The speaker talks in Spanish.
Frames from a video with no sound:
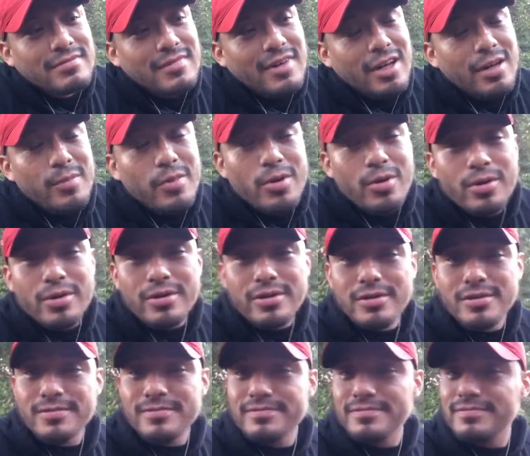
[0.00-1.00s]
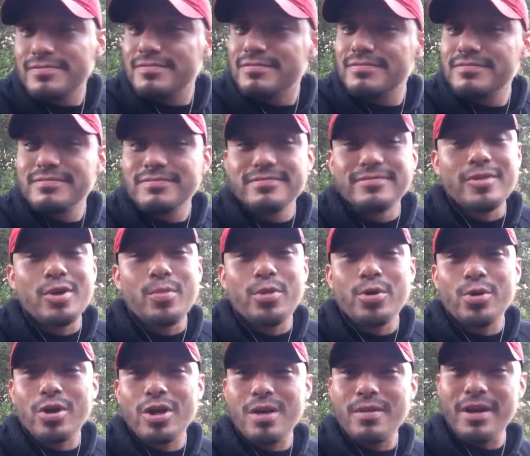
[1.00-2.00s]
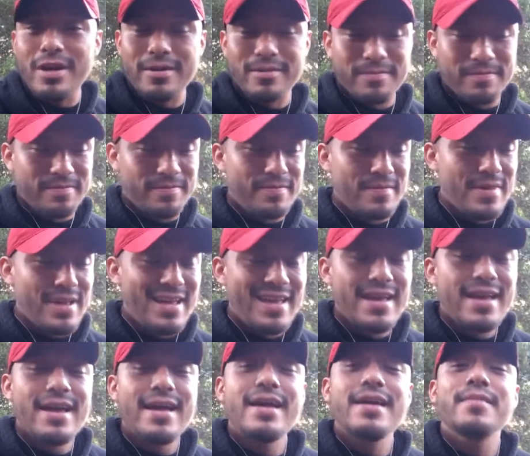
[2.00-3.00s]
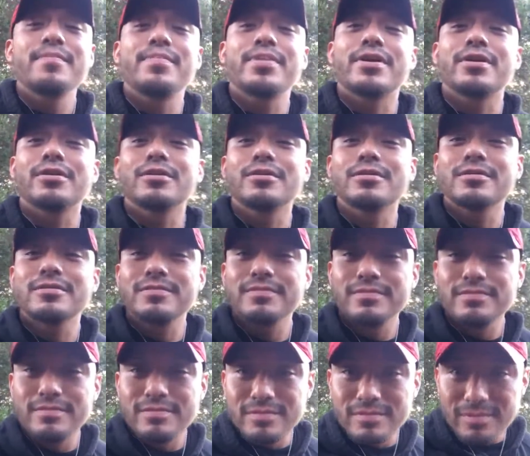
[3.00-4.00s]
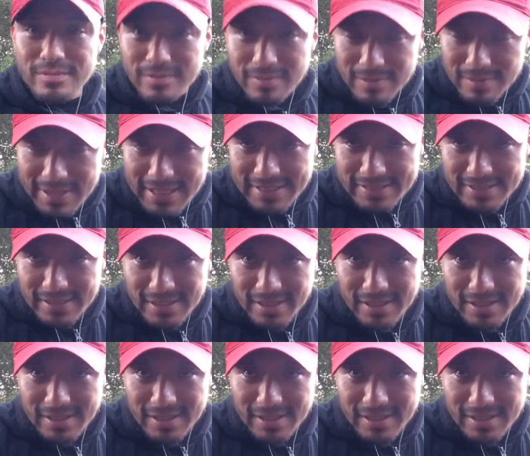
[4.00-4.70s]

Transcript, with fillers: a lo mejor no puedo acabar. Pero ese